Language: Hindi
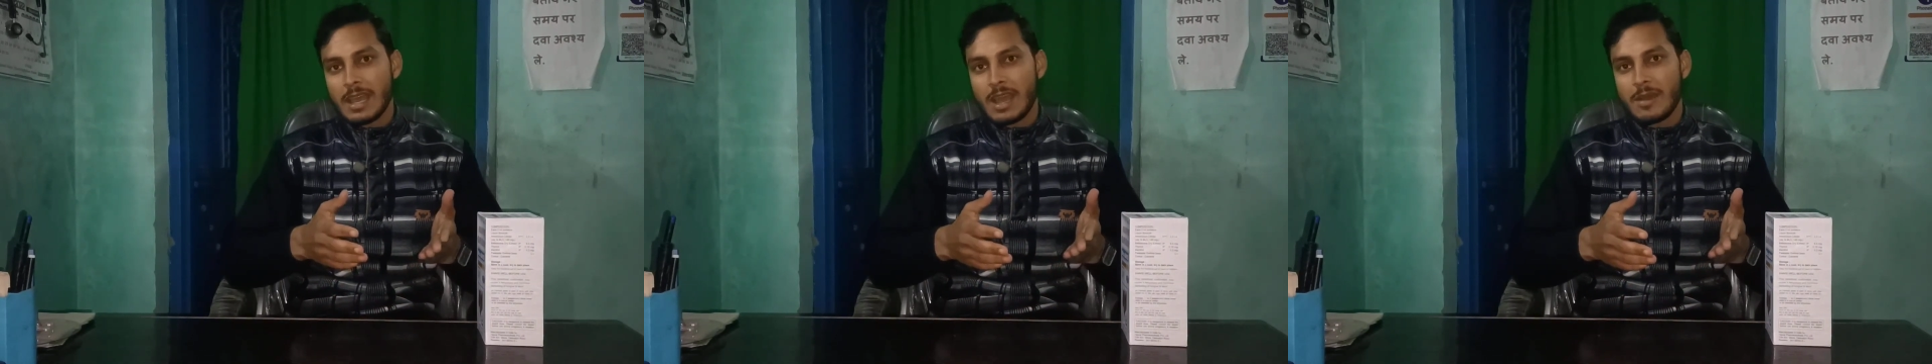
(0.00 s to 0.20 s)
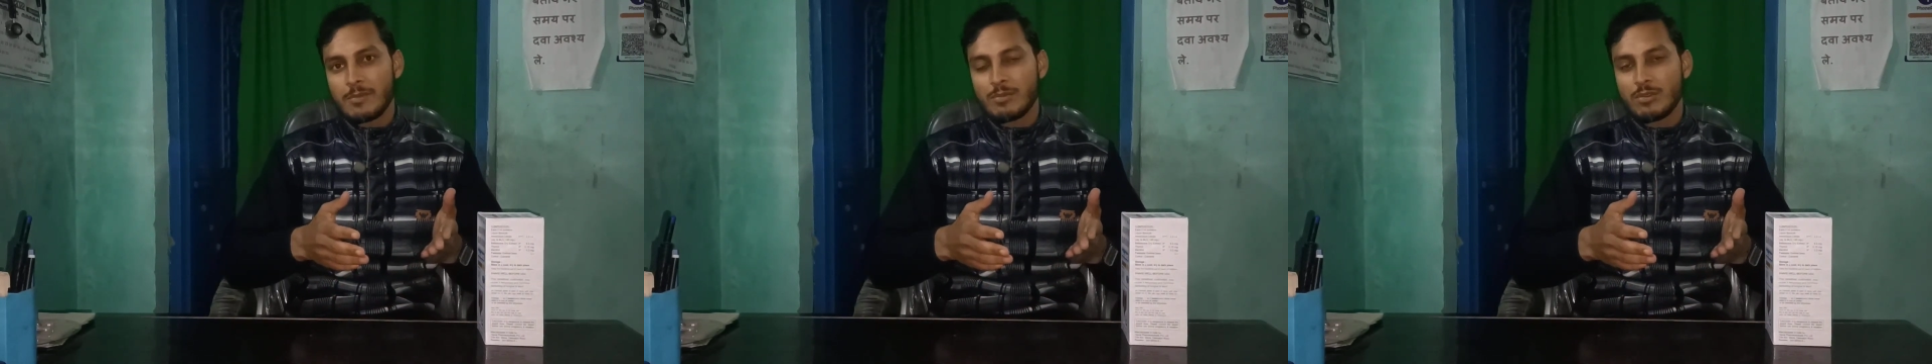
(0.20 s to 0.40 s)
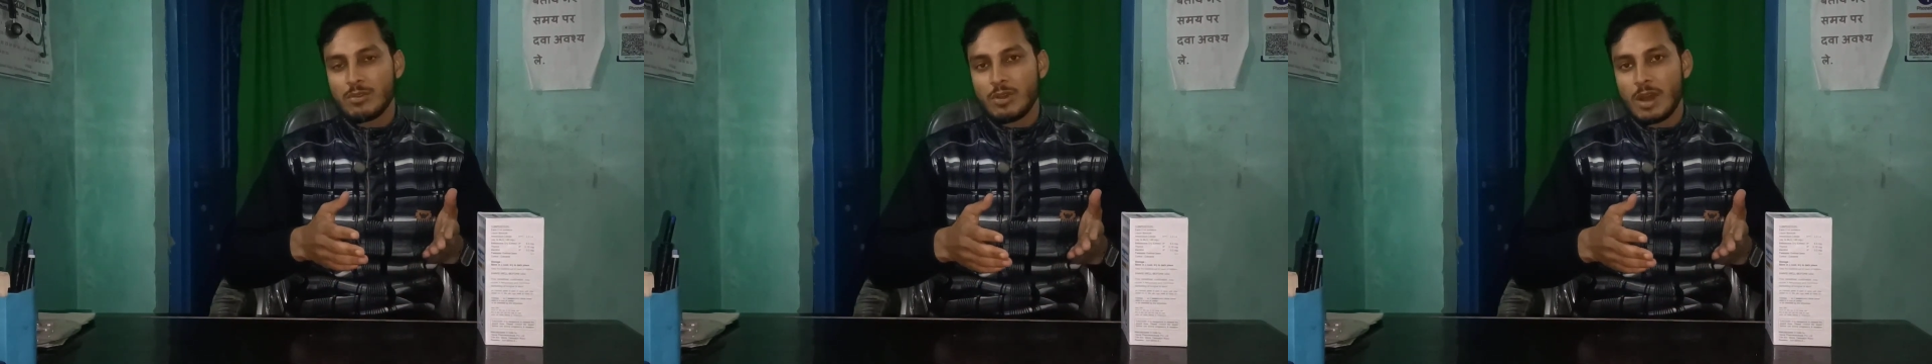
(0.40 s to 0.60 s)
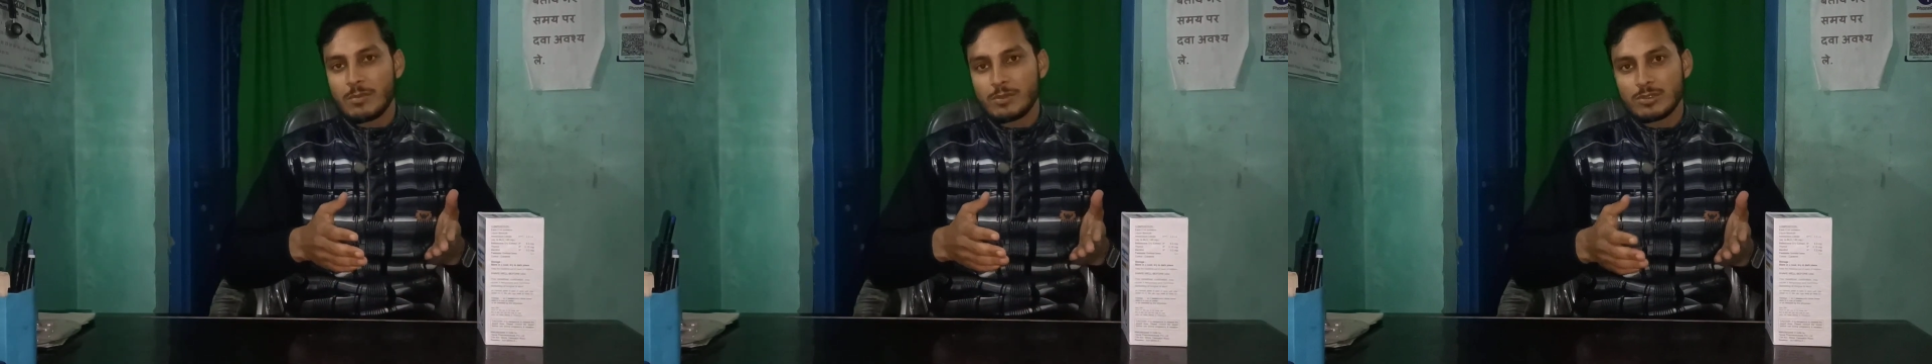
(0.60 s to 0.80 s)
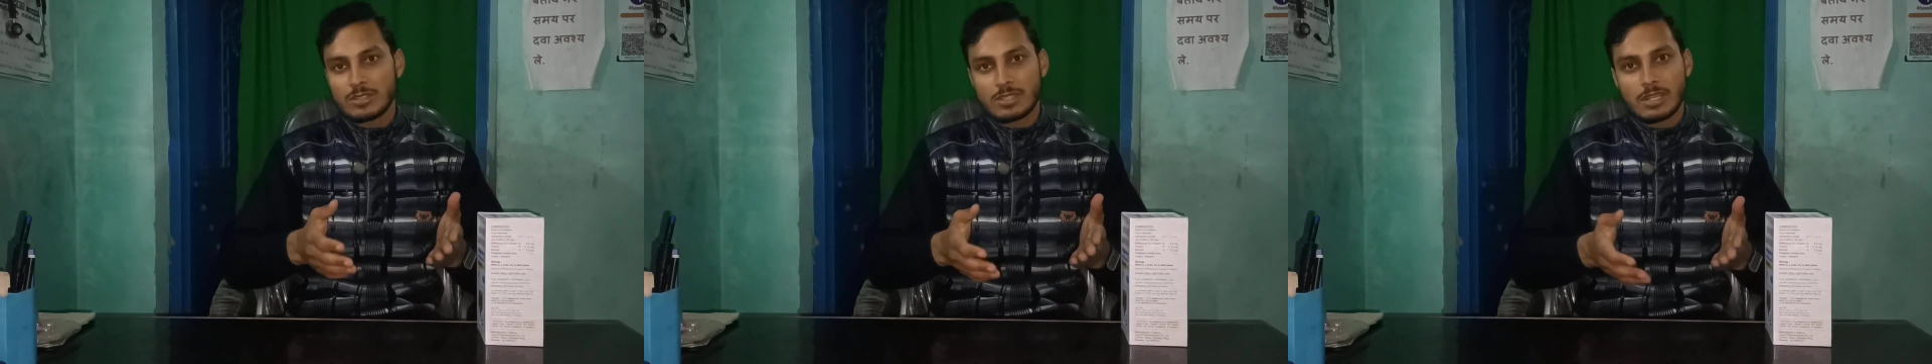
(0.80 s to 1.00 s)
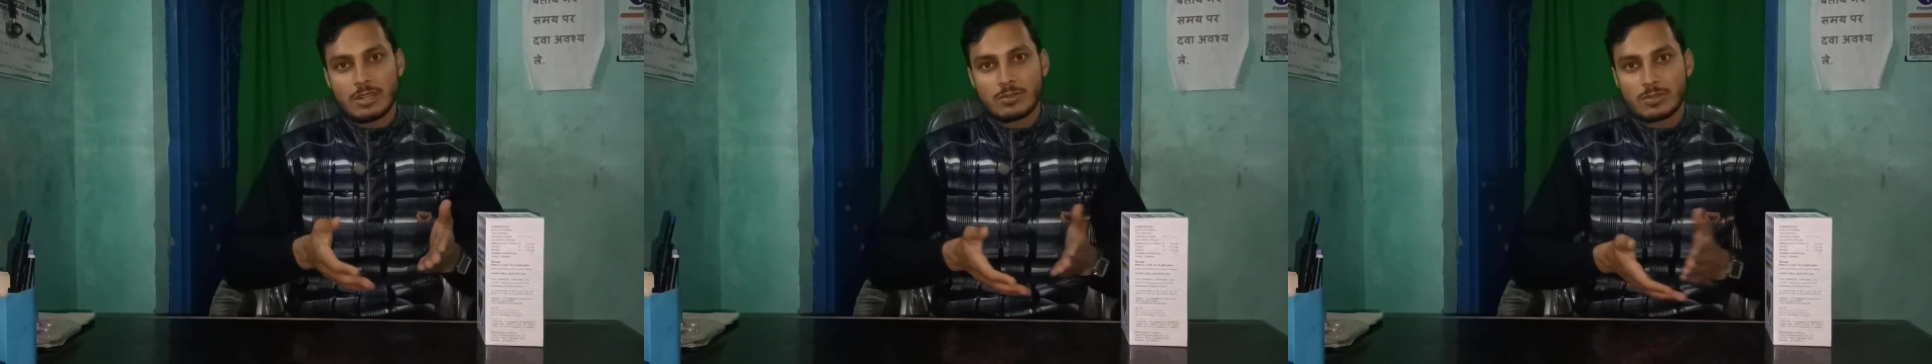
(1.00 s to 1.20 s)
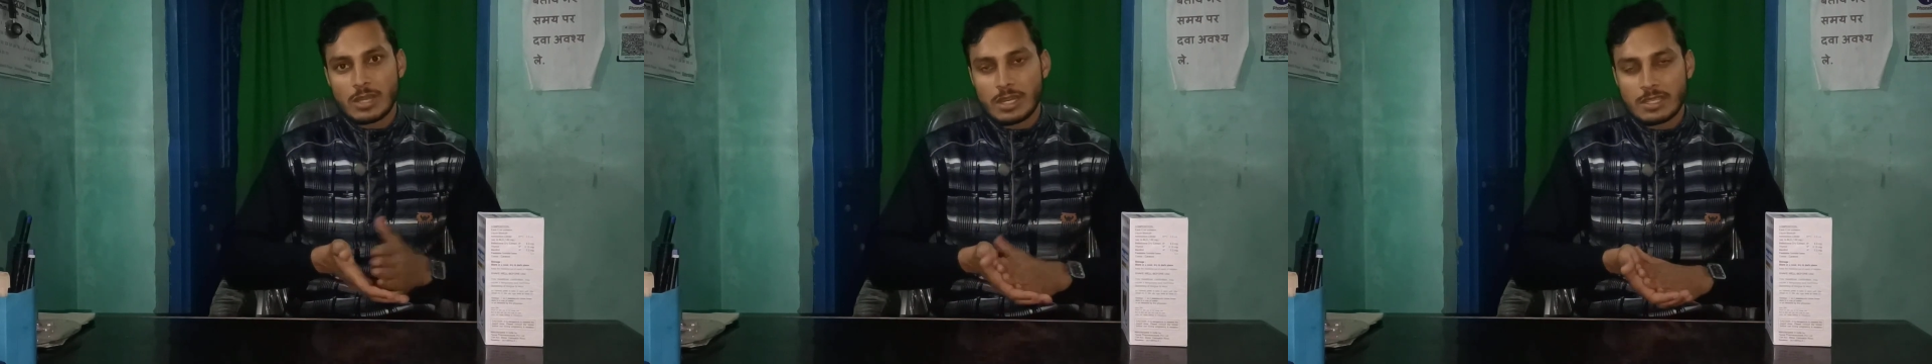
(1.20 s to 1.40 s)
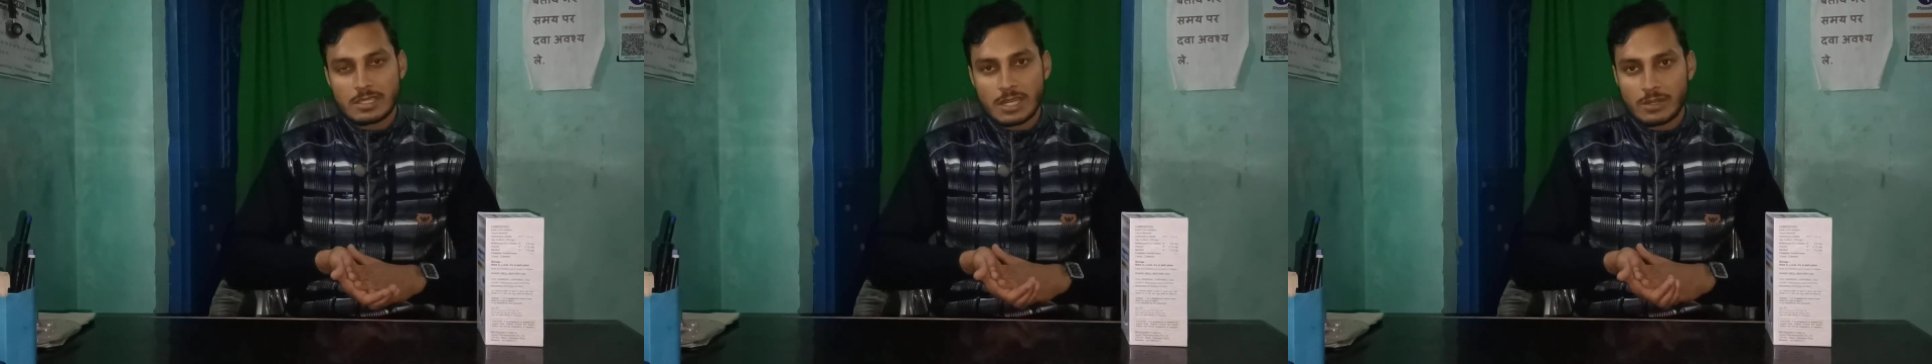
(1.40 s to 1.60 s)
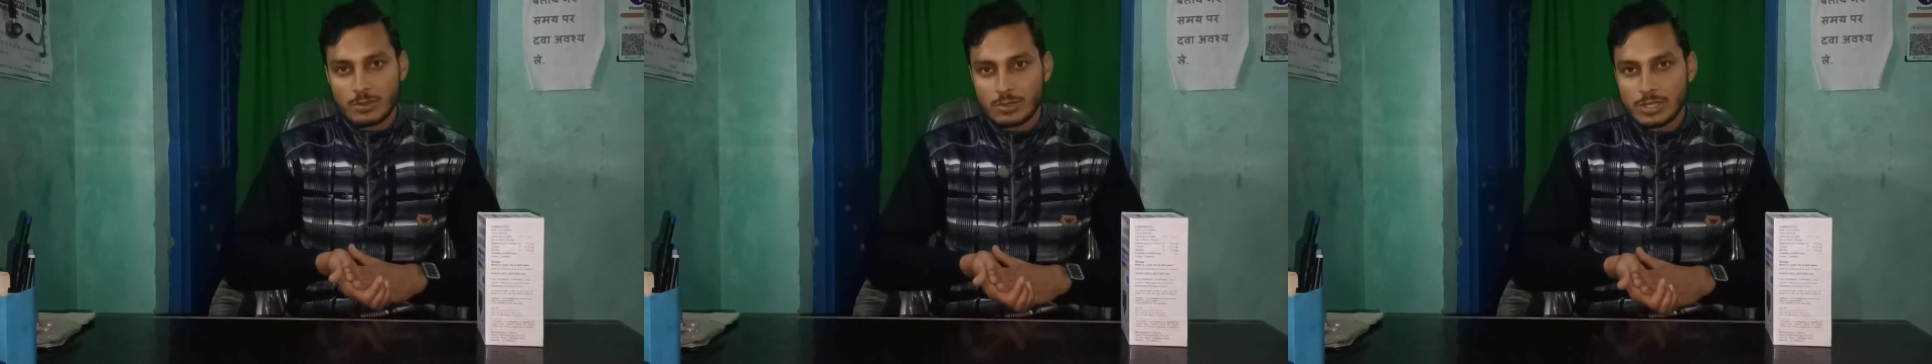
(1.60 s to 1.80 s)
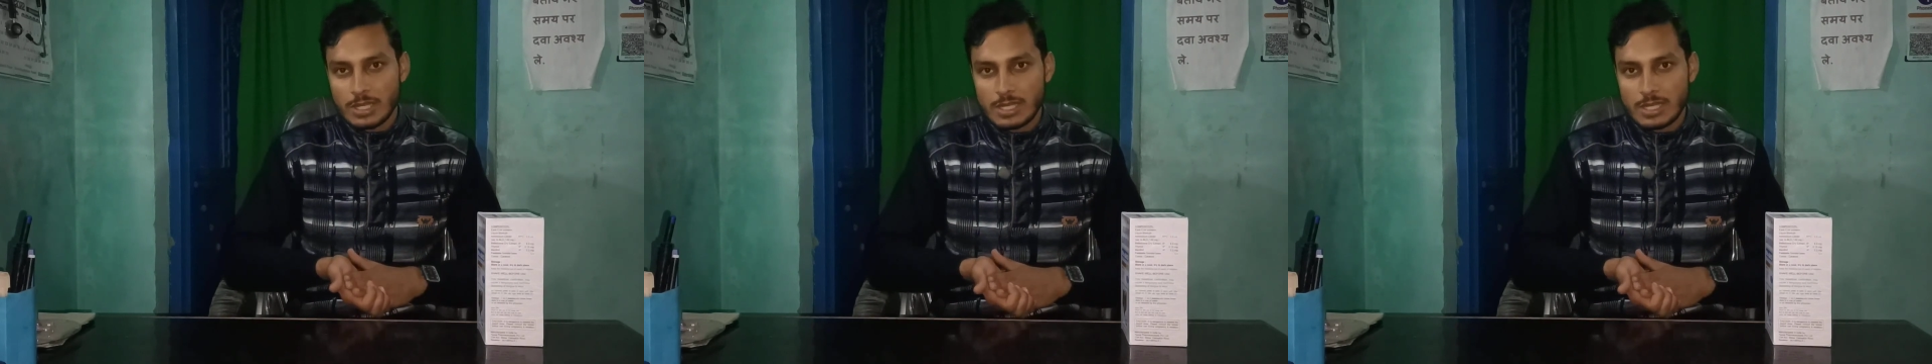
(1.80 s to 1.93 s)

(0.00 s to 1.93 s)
हैं आपको आप उनके अनुसार इसका डोज